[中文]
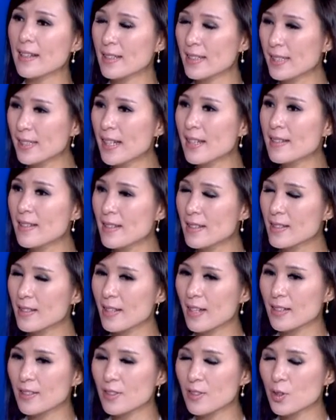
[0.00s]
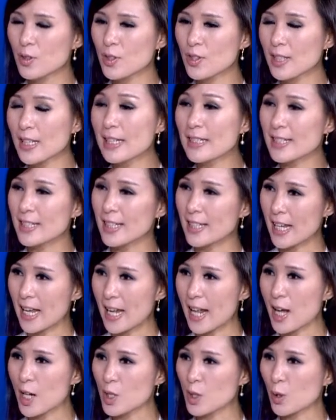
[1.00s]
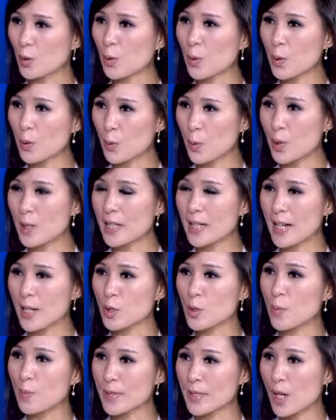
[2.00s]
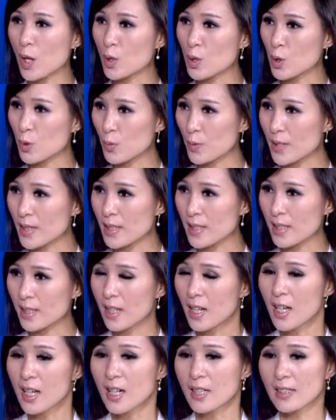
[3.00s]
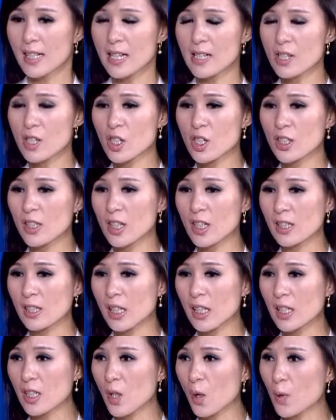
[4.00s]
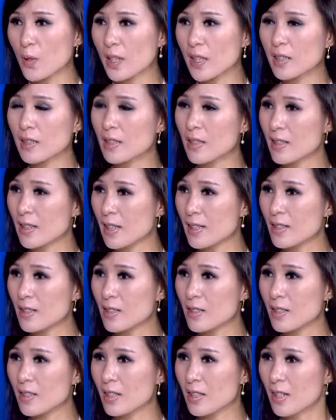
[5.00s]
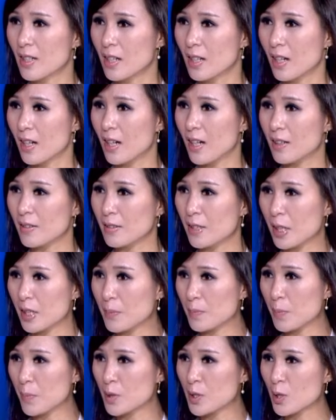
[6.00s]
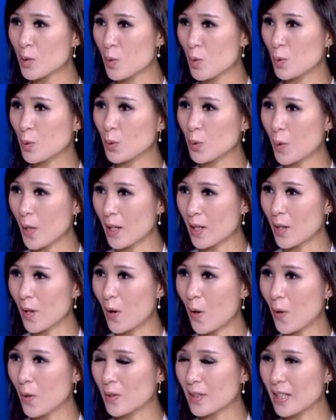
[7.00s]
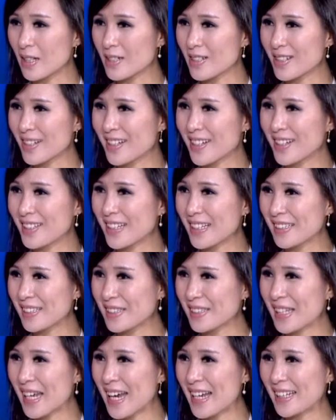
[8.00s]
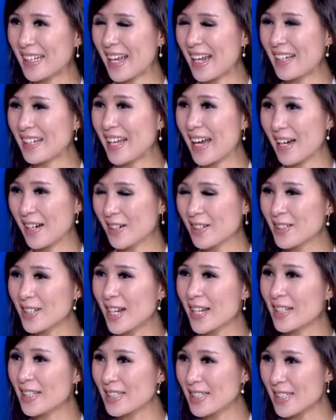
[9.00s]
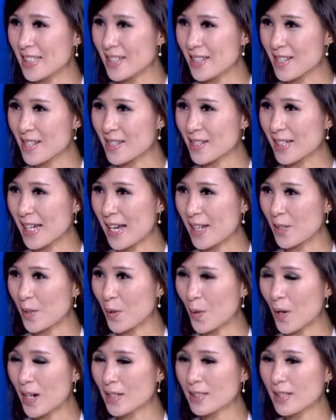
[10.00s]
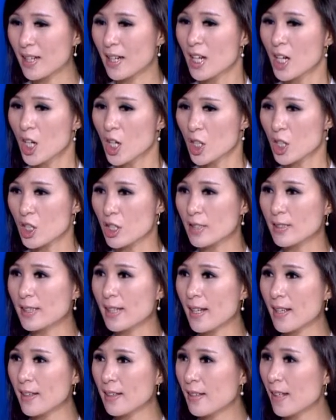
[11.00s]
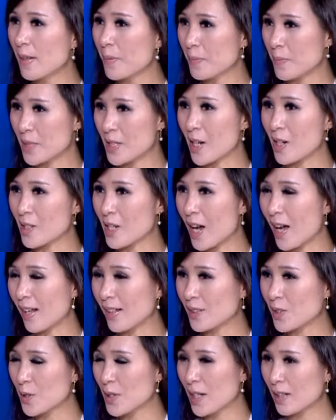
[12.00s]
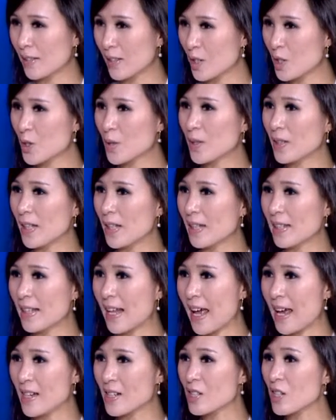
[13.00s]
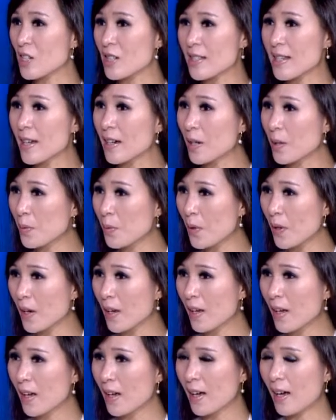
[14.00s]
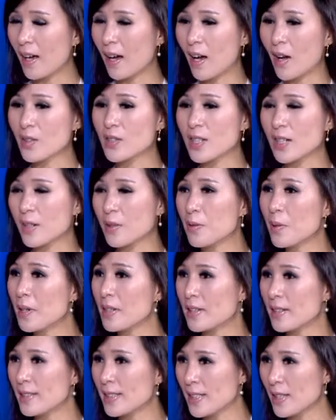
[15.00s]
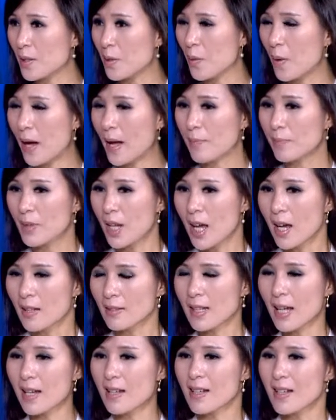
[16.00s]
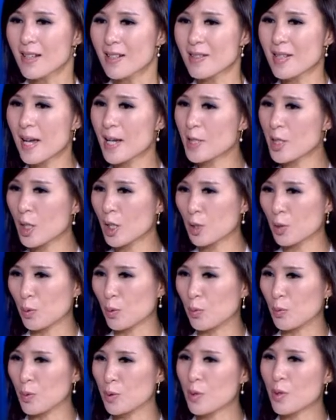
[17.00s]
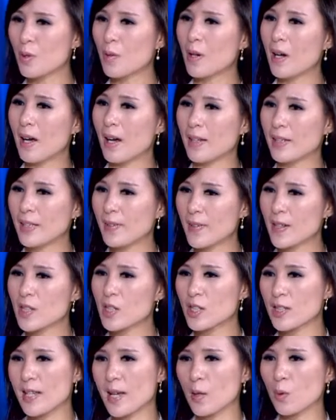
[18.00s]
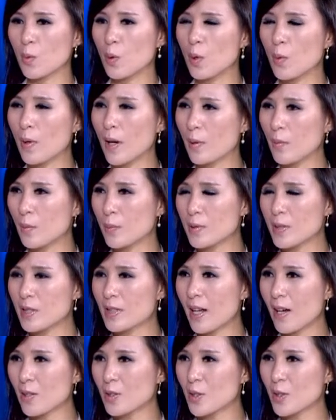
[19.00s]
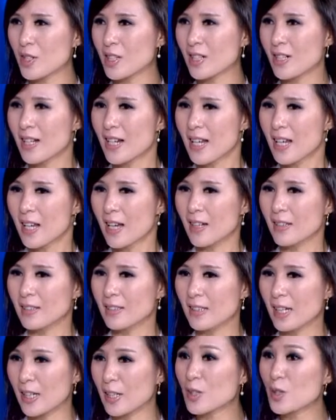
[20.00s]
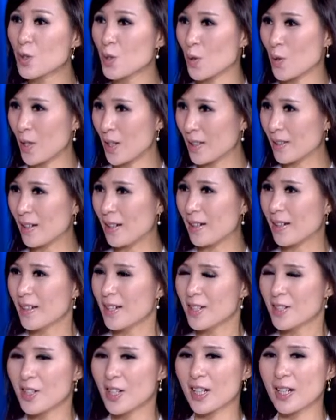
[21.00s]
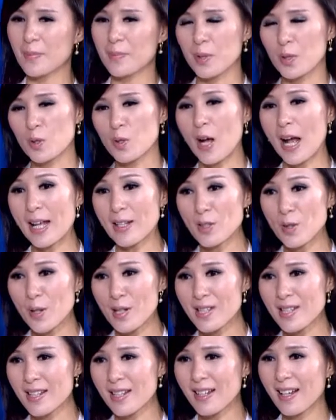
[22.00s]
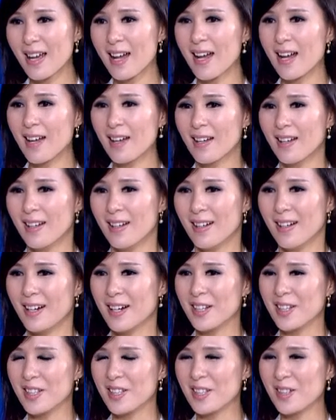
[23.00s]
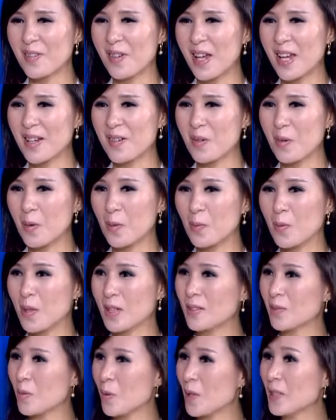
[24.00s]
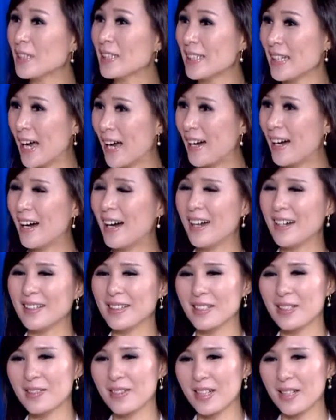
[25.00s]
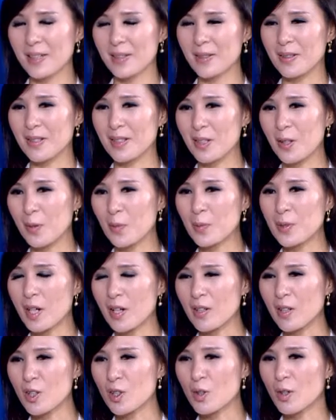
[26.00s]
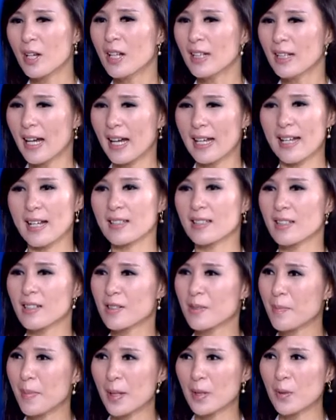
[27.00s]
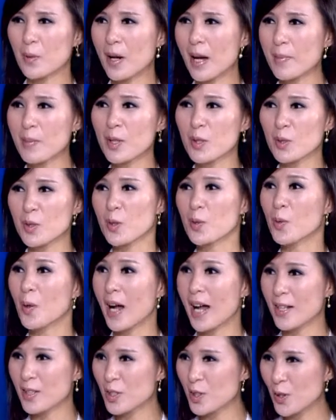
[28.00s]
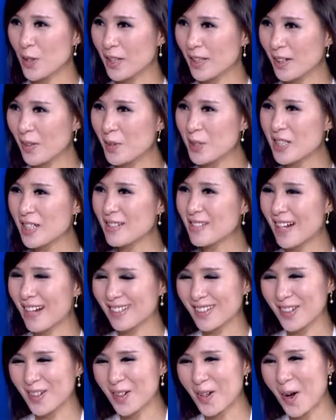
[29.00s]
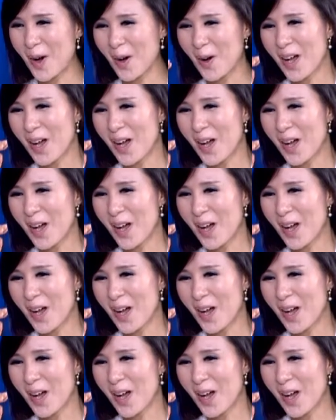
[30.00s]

现呃近几年来说，对于国人来说比较熟悉。但是呢，您有一个特点是，呃，您不是组队游，您是和您的太太两个人一起自驾游，而且时间。比较长，就像您说的，一来是三个月，哈，好几个月的计划。那在这个途中，哈，因为是在国外，我不知道，就是呃，您觉得这个，比如说安全性啊。啊，因为我我我想哈，因为呃，有不少人说，哎呀，其实美国还没有中国安全呢。我经常能够